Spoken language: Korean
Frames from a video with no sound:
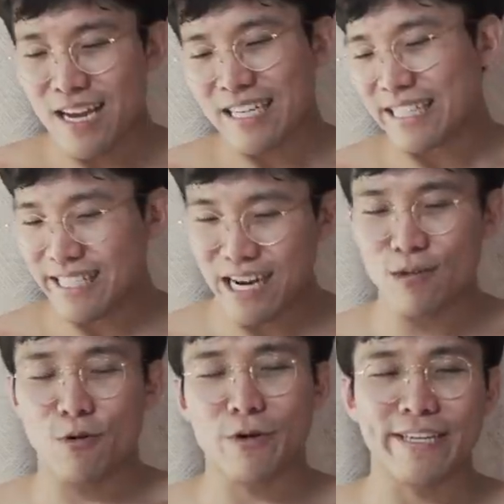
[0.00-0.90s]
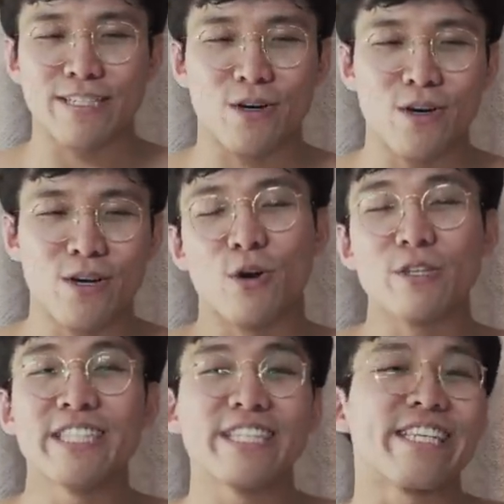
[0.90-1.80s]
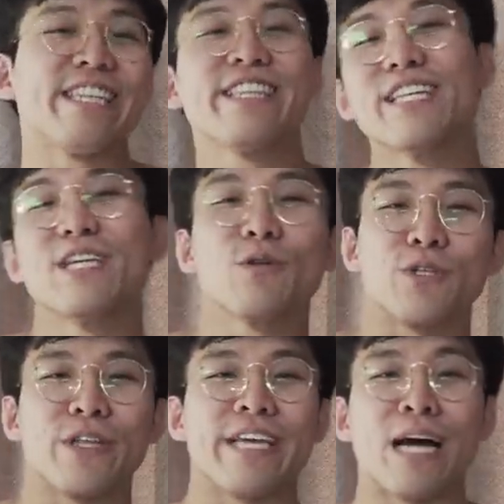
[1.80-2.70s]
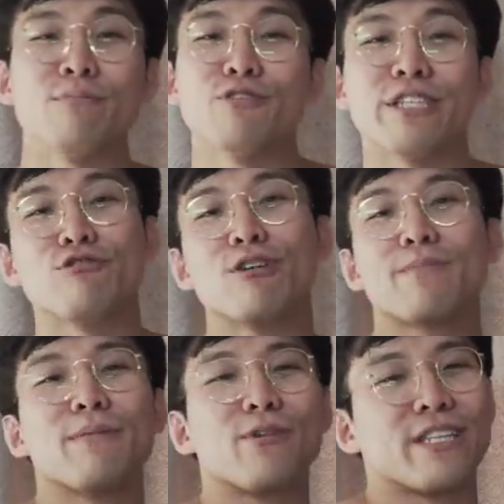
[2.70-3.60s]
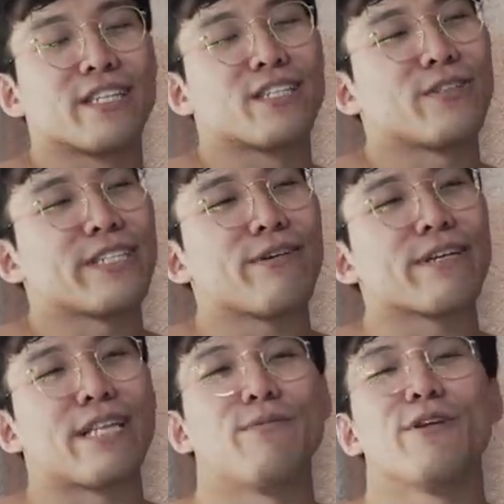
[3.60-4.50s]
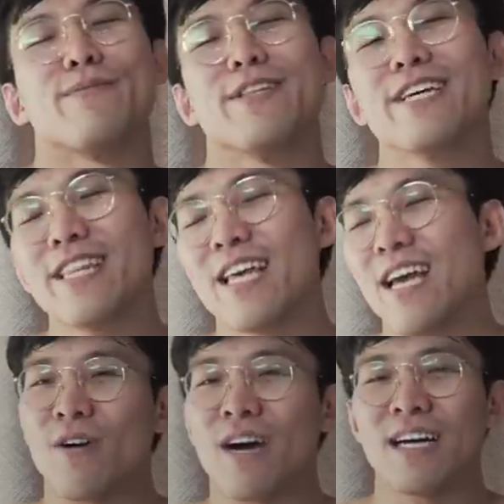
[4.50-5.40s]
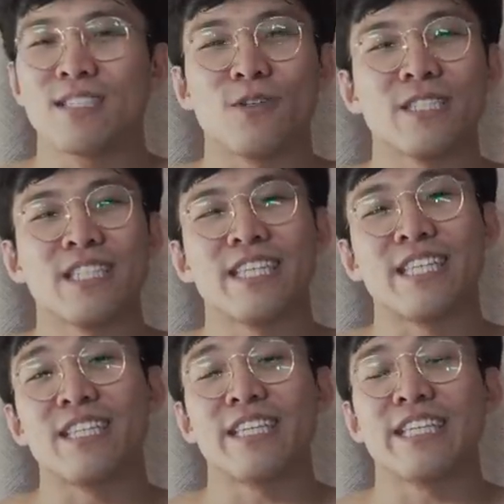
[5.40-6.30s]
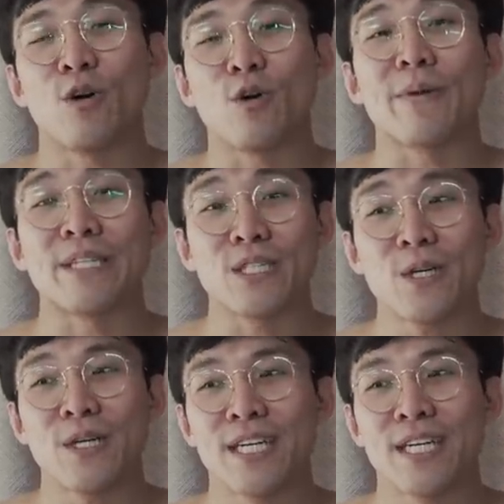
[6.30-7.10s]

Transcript: 그 이상을 원해서 정신이 깃들기도 전에 약물이 투입돼 버리는 그런 상황이 돼버리면은 건강한 정신이 깃들기가 어렵겠죠.